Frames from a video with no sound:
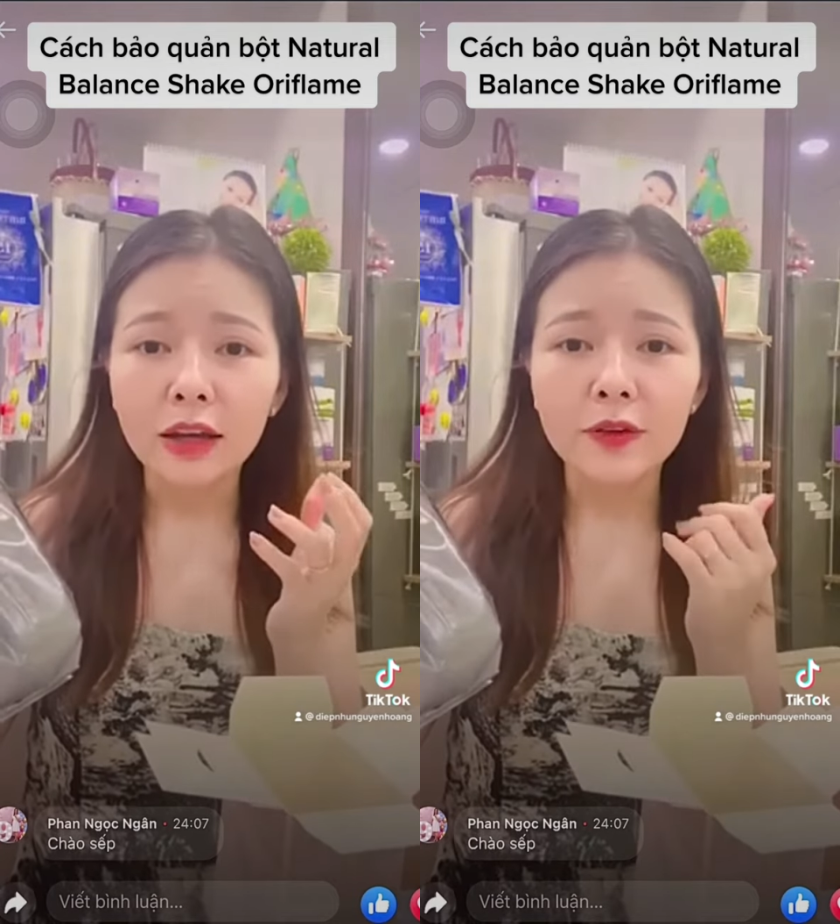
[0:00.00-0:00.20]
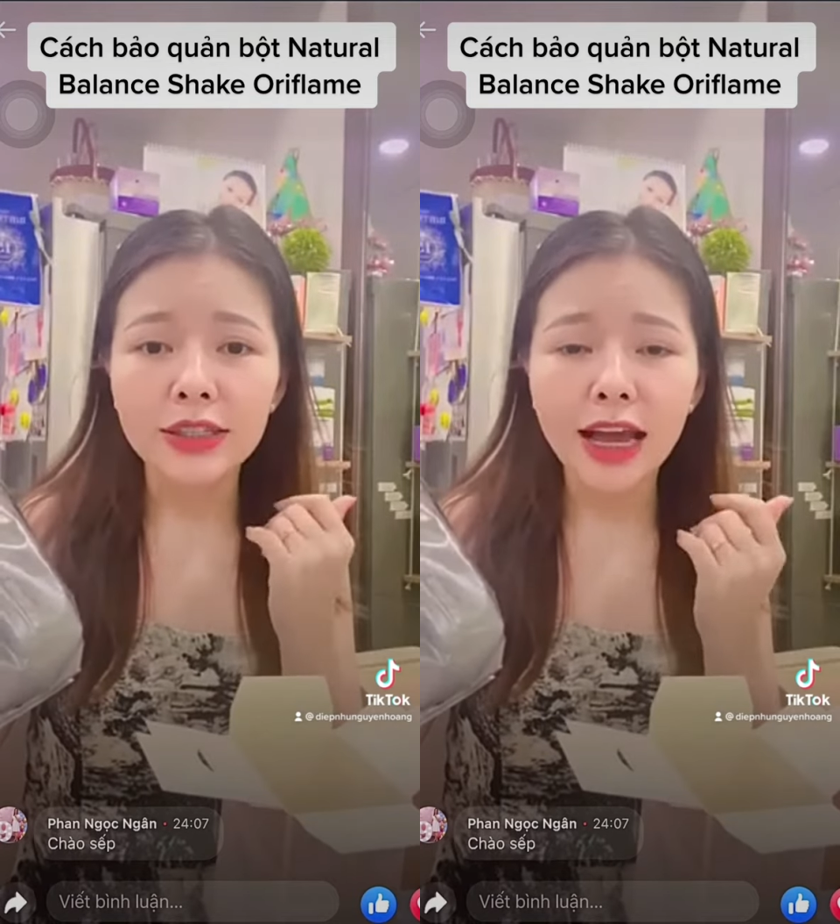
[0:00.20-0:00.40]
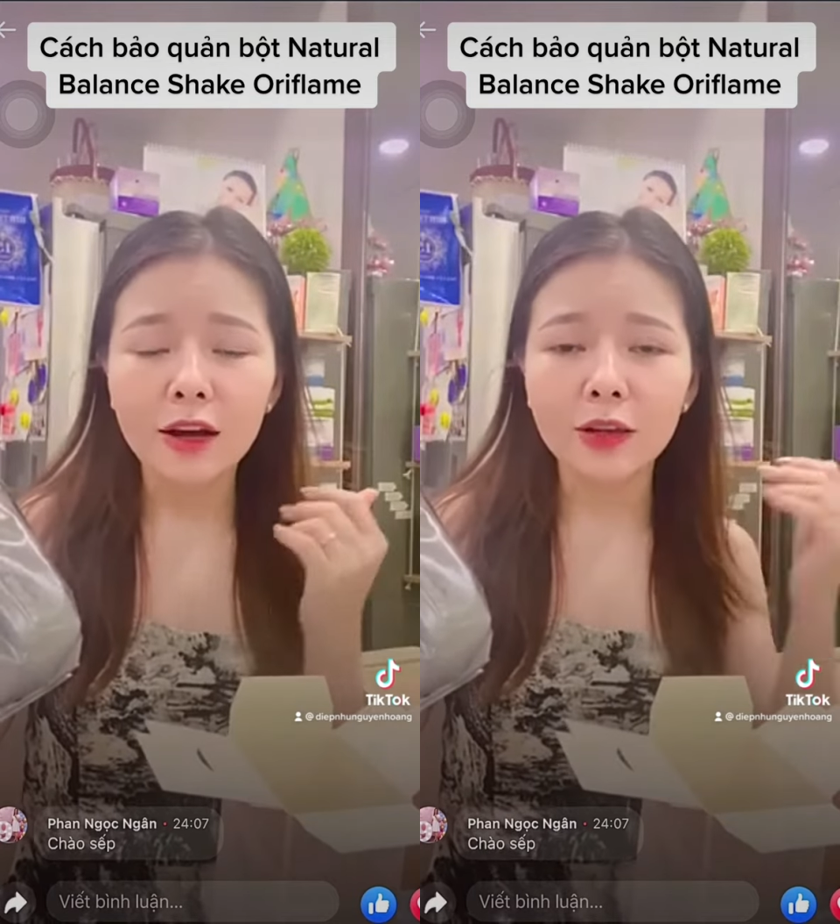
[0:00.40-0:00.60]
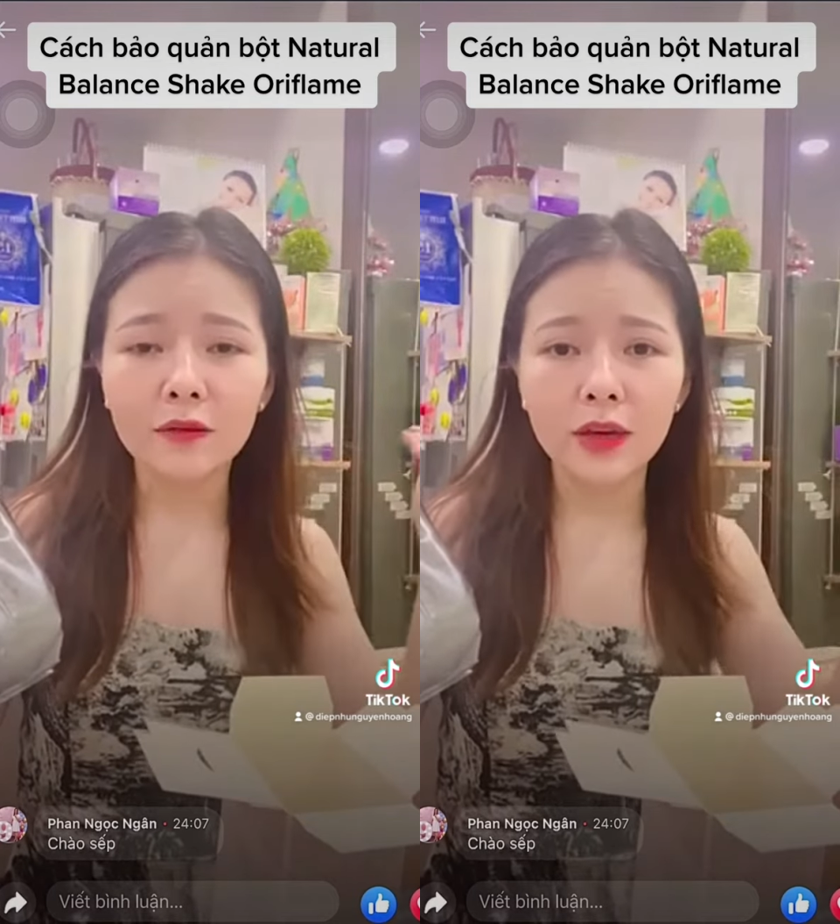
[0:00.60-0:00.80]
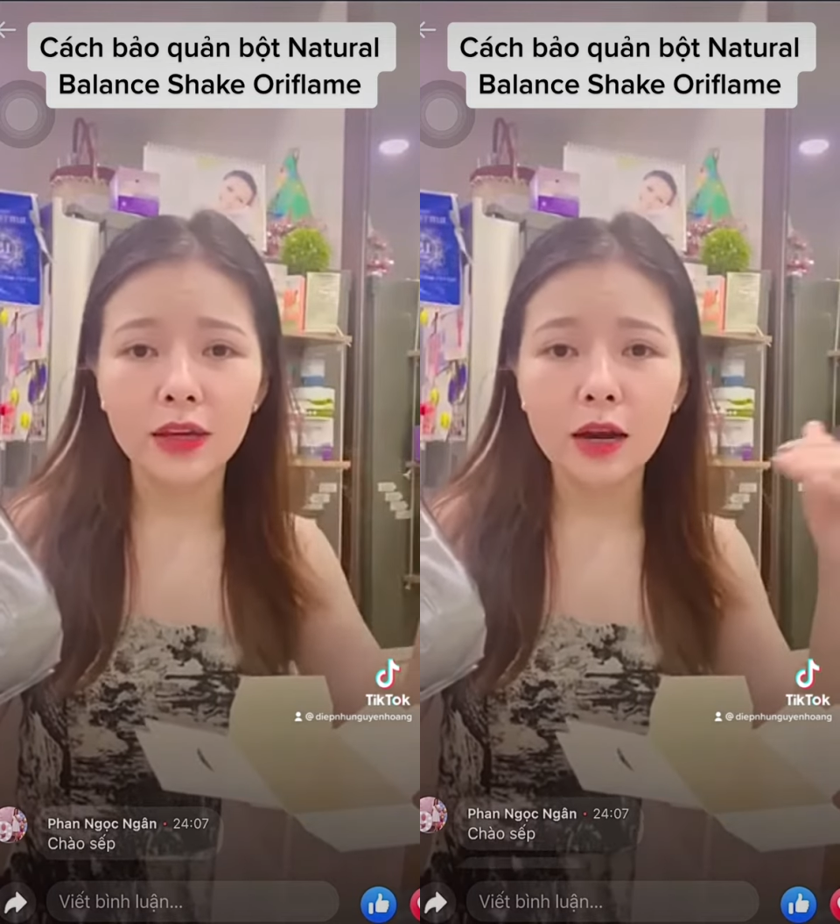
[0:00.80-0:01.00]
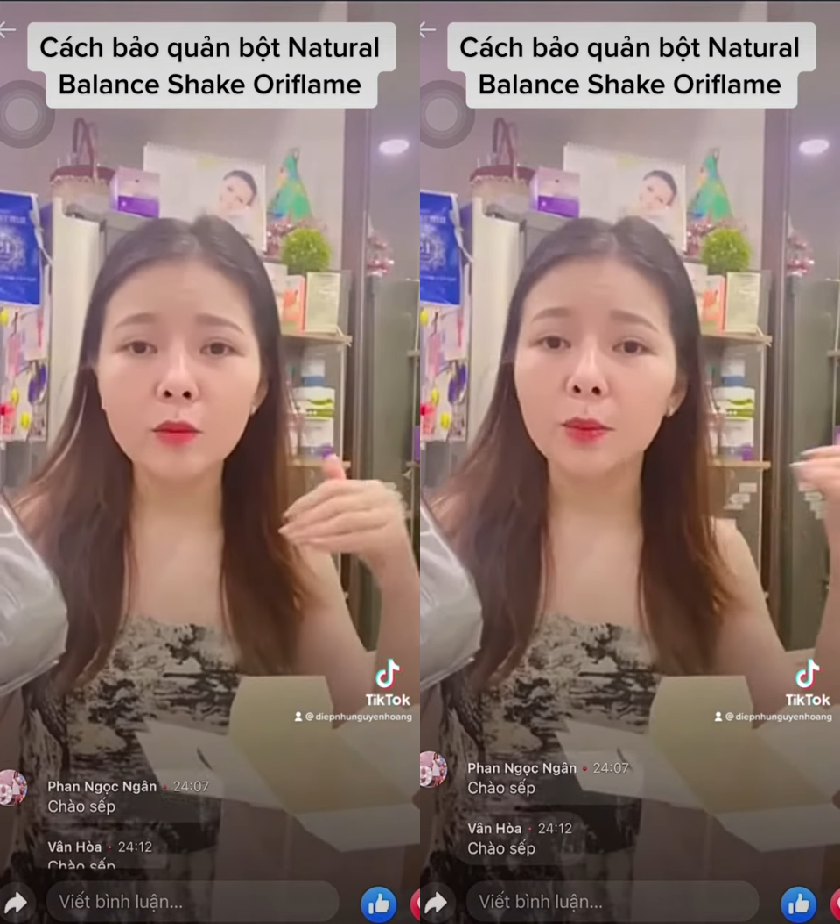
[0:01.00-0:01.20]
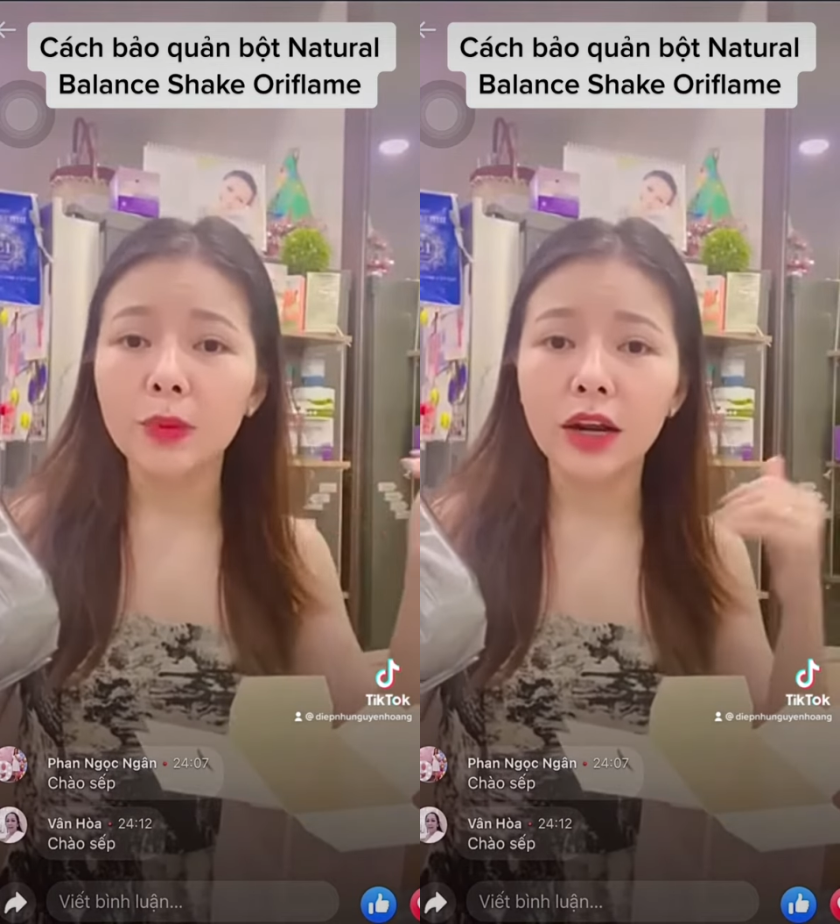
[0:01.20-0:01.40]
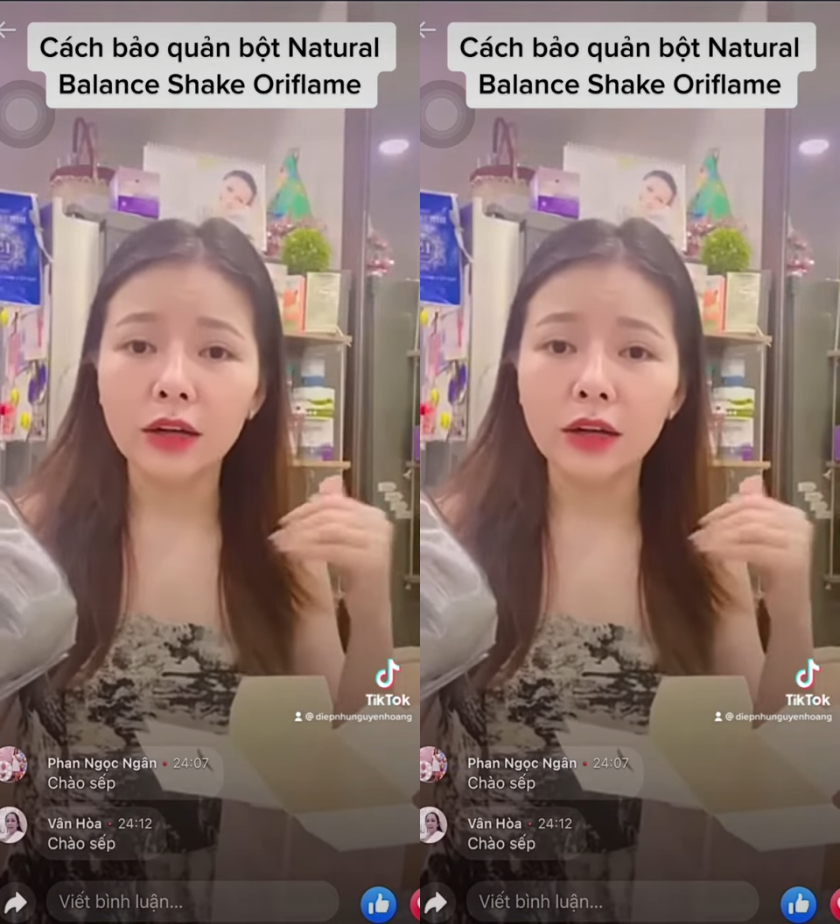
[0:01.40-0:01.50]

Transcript: tại vì sao tại vì nếu mà mình